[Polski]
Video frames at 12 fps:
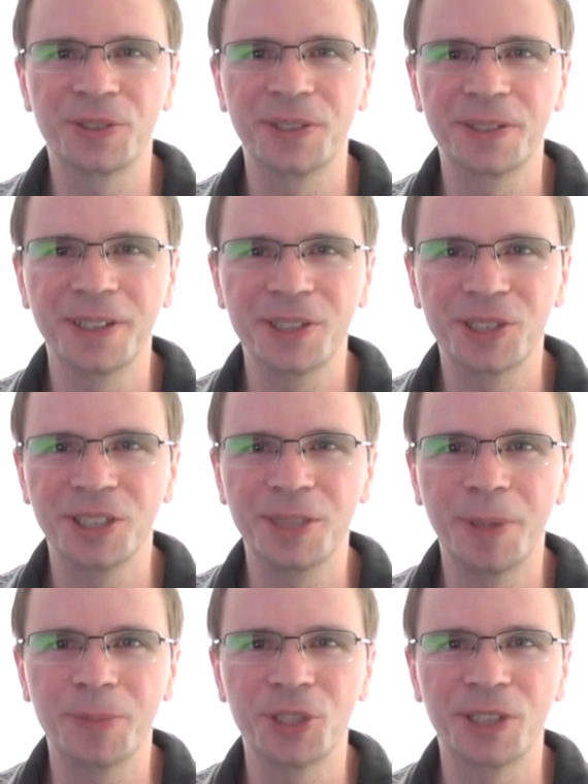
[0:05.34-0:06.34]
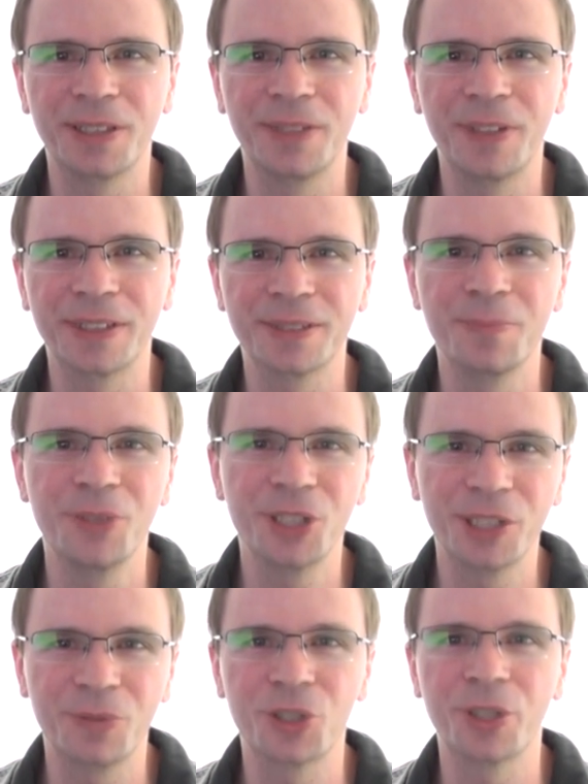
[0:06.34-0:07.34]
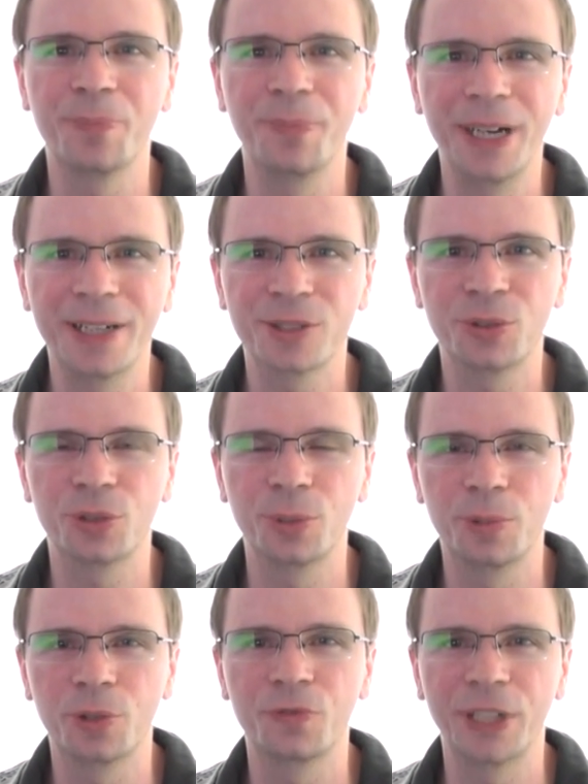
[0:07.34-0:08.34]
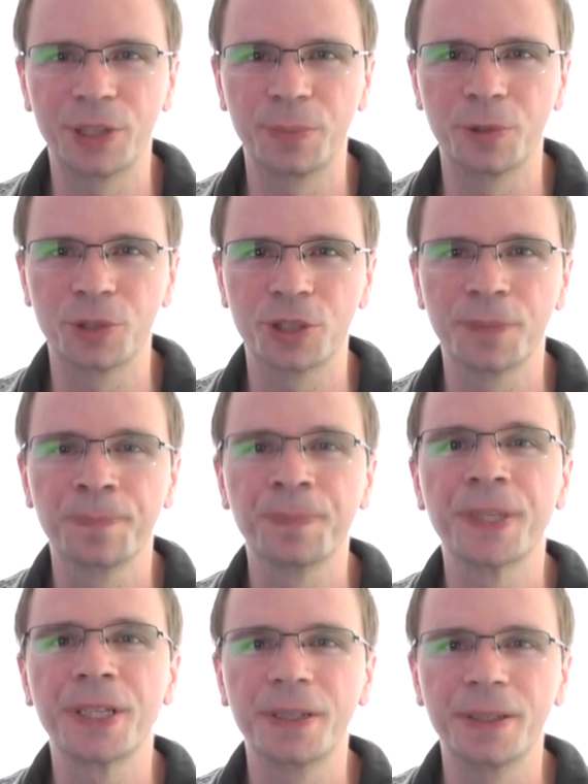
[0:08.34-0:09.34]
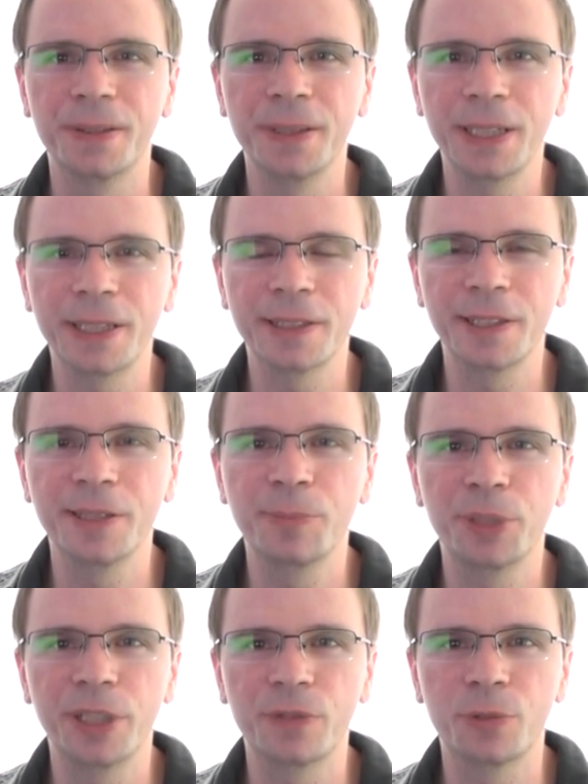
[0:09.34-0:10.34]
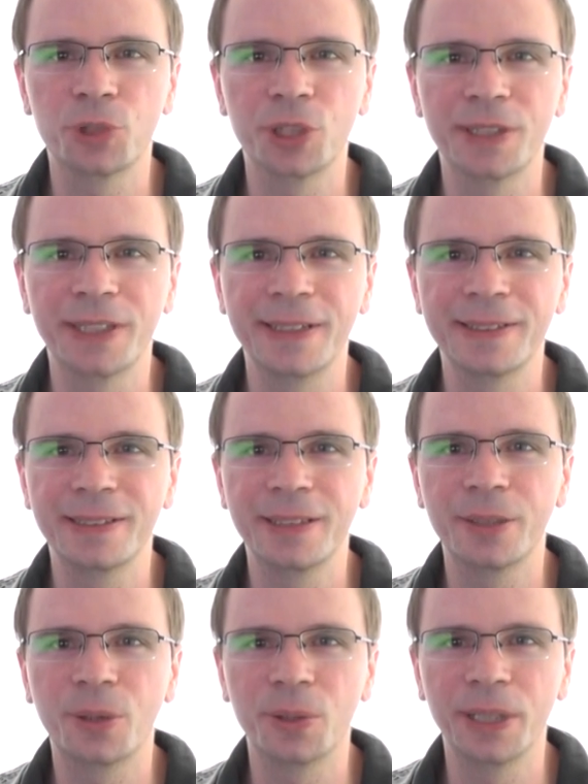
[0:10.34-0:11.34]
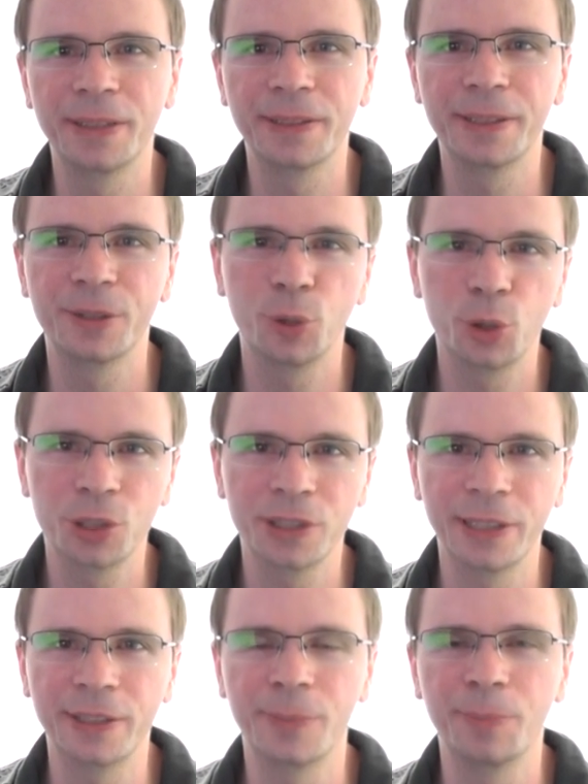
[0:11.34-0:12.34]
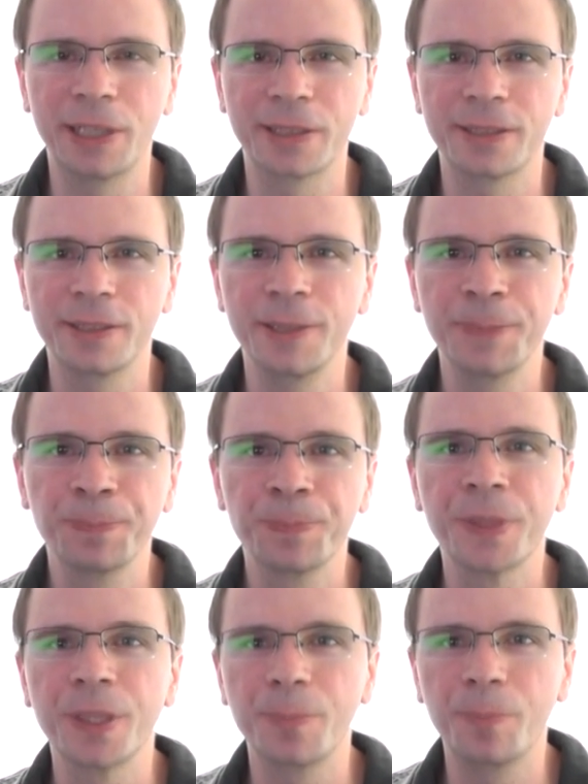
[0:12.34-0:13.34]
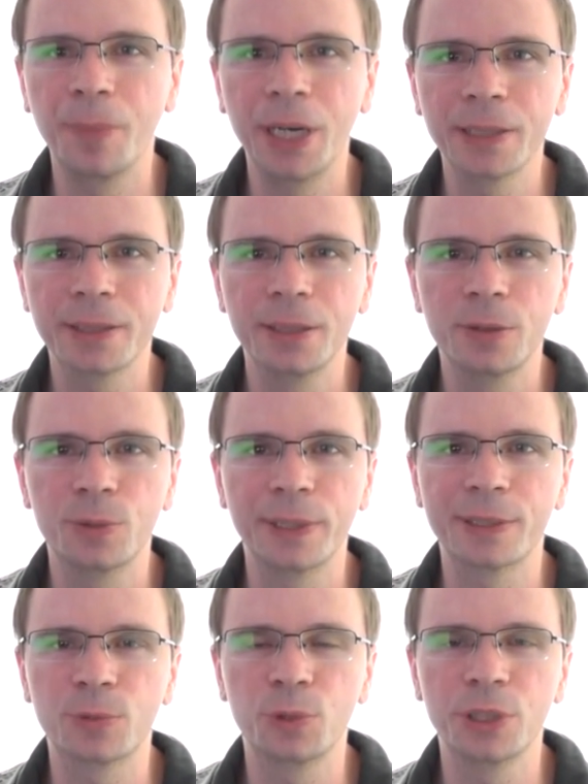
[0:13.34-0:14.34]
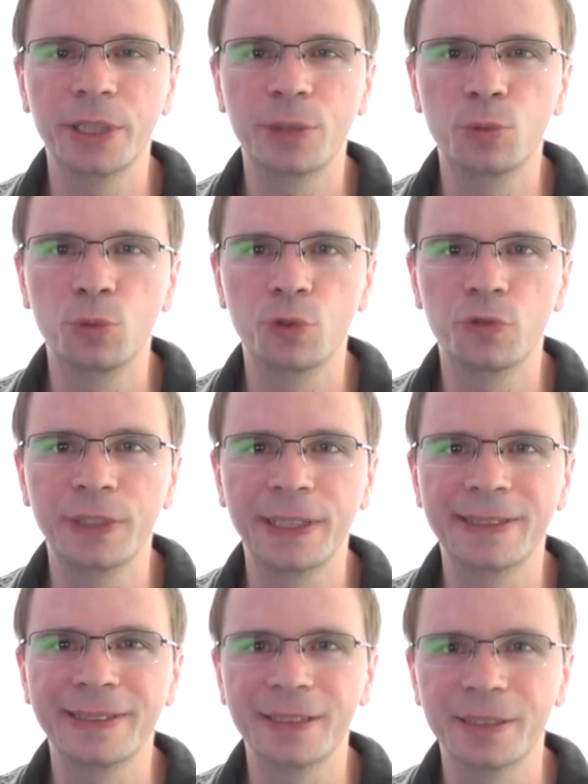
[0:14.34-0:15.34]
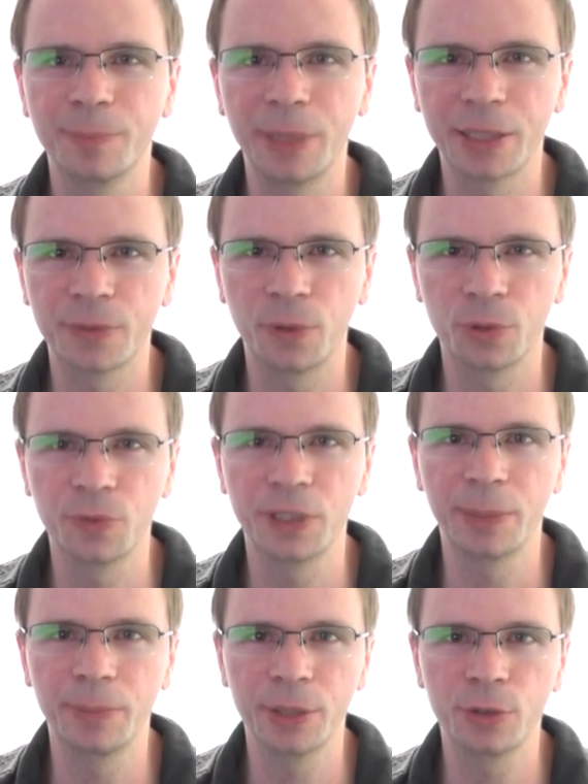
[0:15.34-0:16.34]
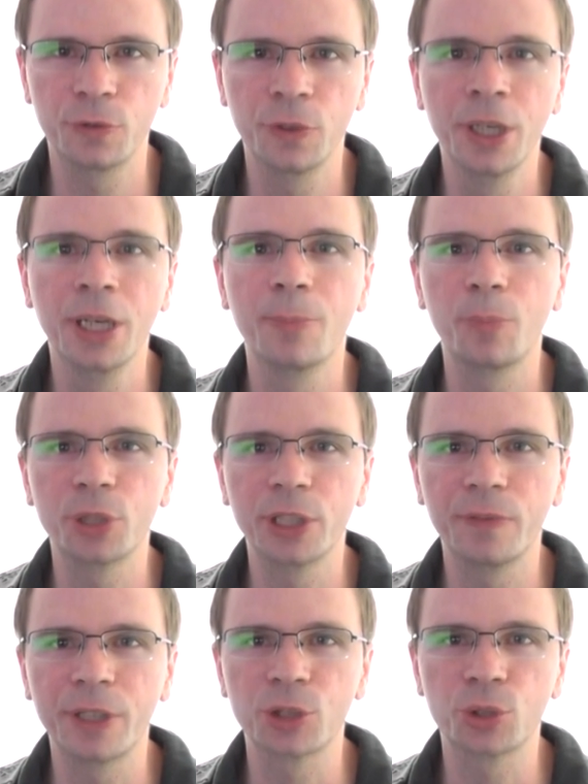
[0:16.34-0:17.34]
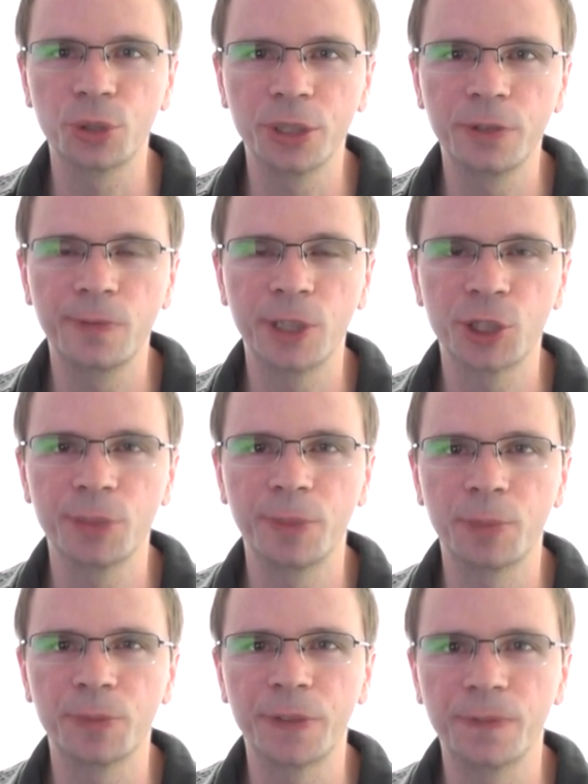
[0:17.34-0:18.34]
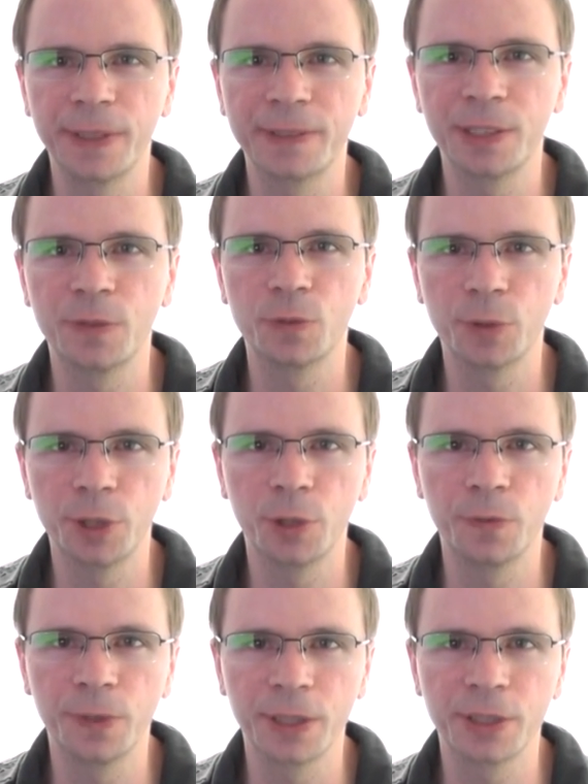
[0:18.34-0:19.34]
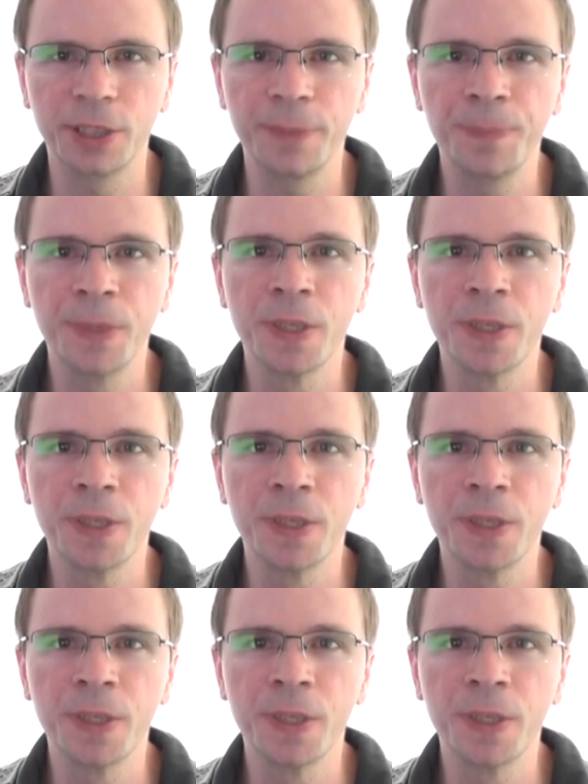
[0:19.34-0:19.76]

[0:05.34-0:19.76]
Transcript: serdecznie i mam dzisiaj dla Was, myślę, że bardzo dobrą wiadomość. Na kanale pojawią się testy kolejnej dość znanej marki. Marki, która słynie głównie ze smartfonów i tabletów, ponieważ to ich właśnie mają najwięcej w swojej ofercie.